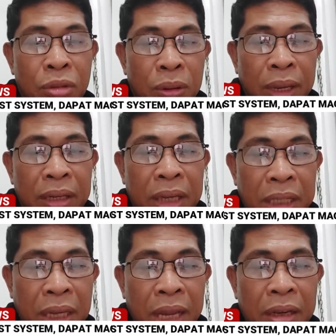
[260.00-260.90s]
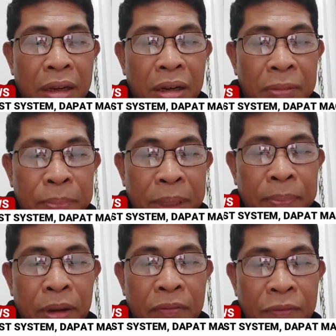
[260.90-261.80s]
to end the cycle of
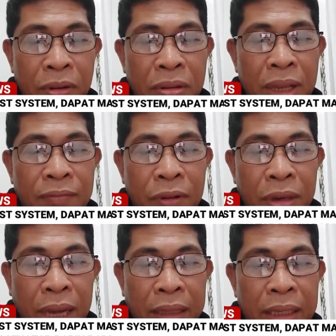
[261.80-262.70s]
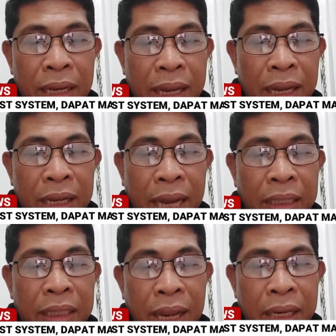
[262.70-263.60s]
people voting for candidate,
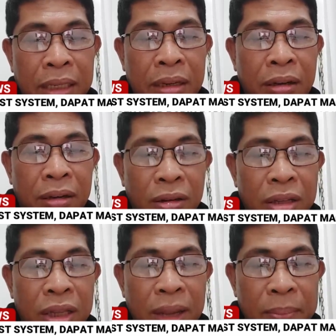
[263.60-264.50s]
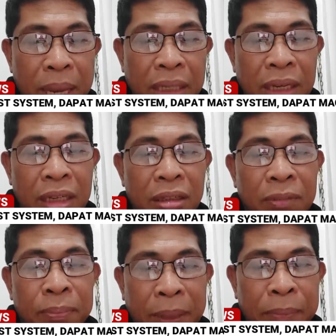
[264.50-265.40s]
candidates on the basis
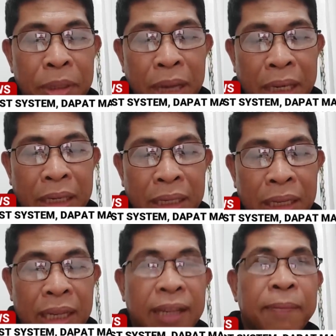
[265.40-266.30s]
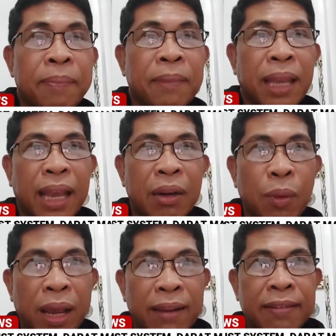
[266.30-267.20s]
of popularity and
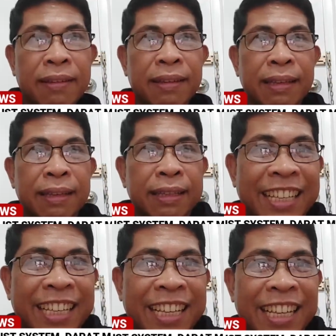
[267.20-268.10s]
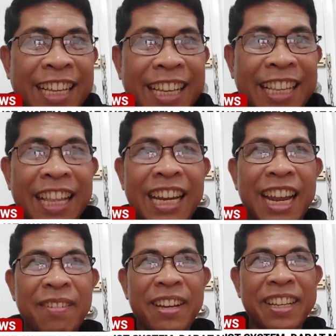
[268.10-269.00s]
wealth.
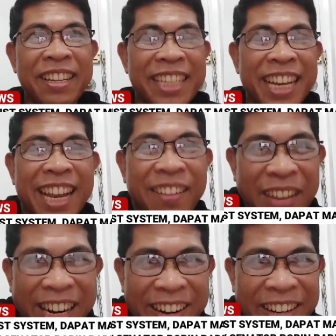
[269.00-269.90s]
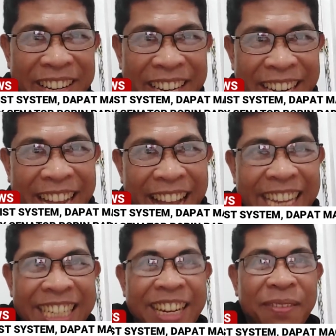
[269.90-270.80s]
Tingnan mo itong si Binoy.
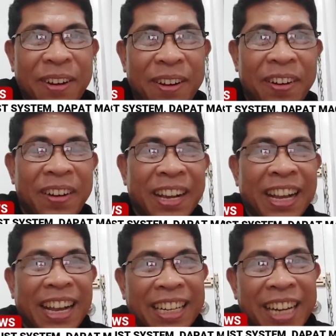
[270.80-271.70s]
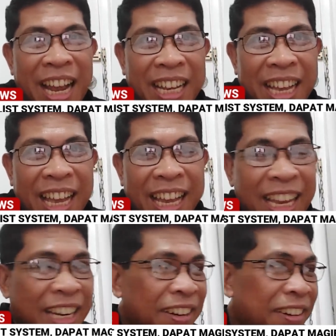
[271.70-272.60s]
Kahit siya po,
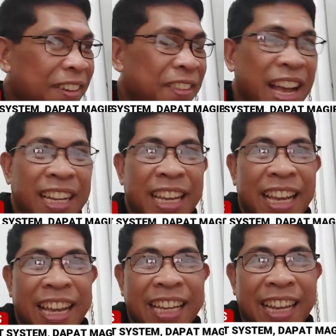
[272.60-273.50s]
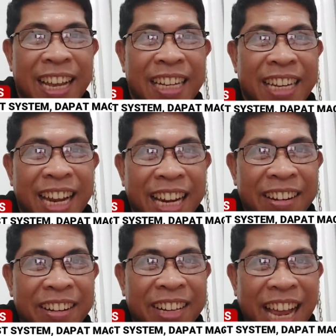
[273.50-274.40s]
naging, ano, naging uh,
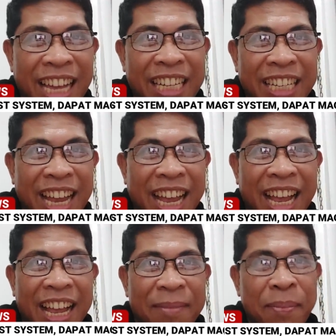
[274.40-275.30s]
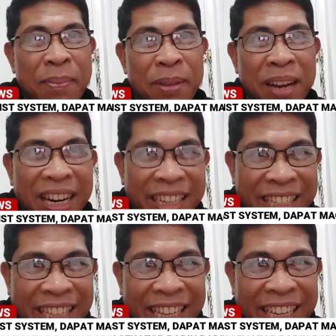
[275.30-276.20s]
senador dahil sa
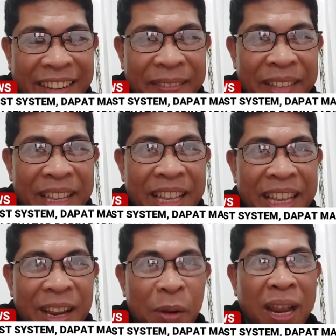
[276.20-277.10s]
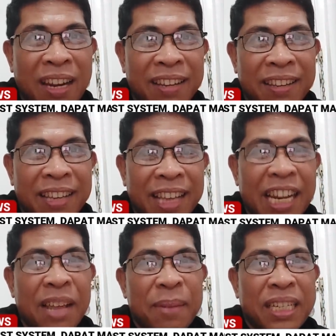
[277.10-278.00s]
popularity. Wealth,
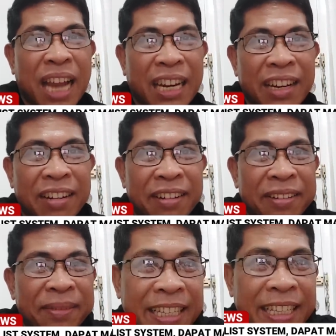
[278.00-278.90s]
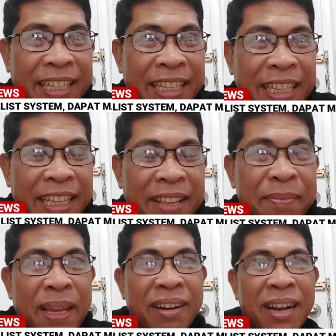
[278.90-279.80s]
hindi masyado.
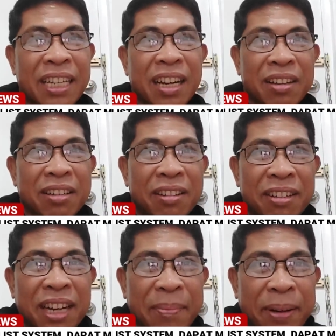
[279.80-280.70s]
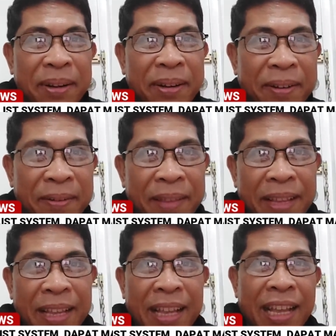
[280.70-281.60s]
Pero ang sinusulong niya po,
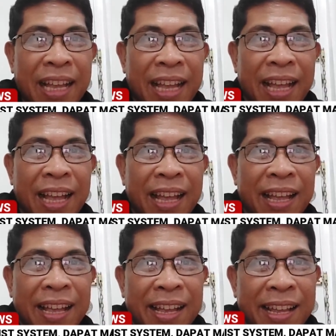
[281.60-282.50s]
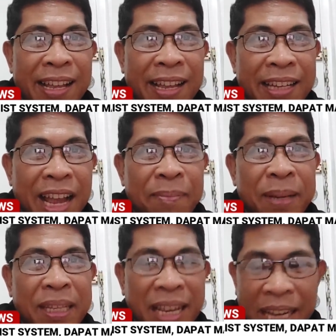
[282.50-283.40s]
ah, uh,
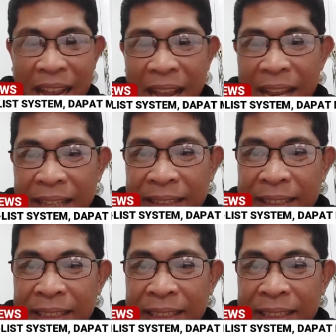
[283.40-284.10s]
dapat niya